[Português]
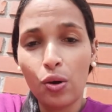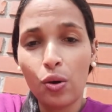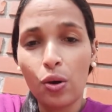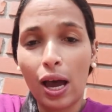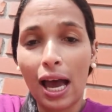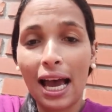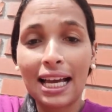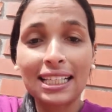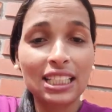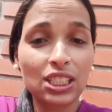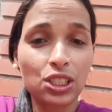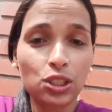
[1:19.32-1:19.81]
a
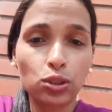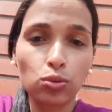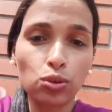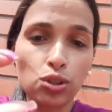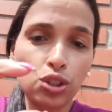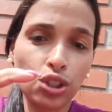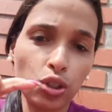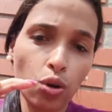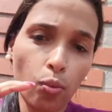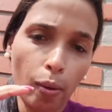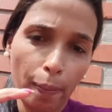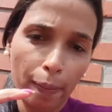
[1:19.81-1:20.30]
gente não
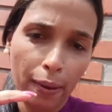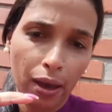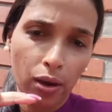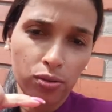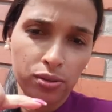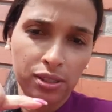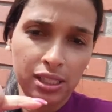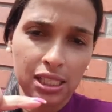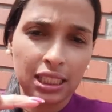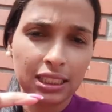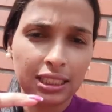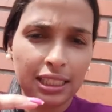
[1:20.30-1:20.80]
tinha um
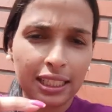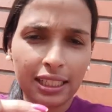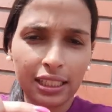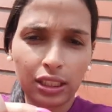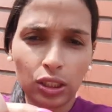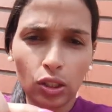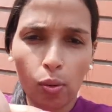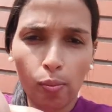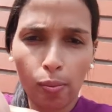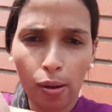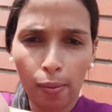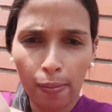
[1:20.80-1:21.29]
papelzinho. Tem que ter
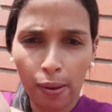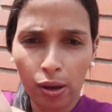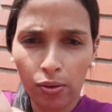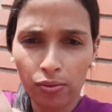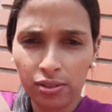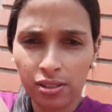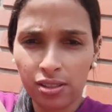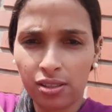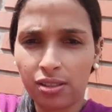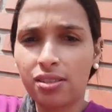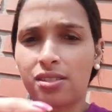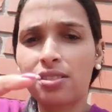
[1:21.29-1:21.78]
um
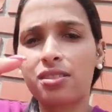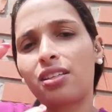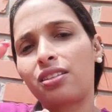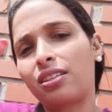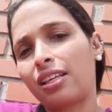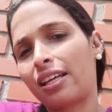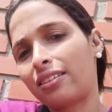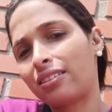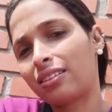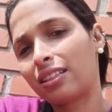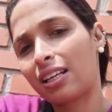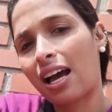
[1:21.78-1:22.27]
papelzinho escrito
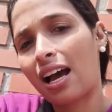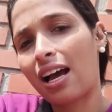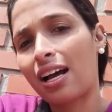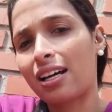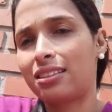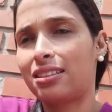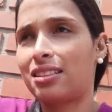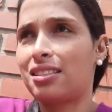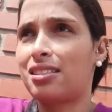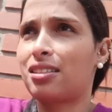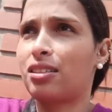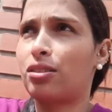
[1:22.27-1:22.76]
entrada,
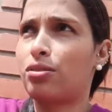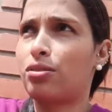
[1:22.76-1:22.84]
escrito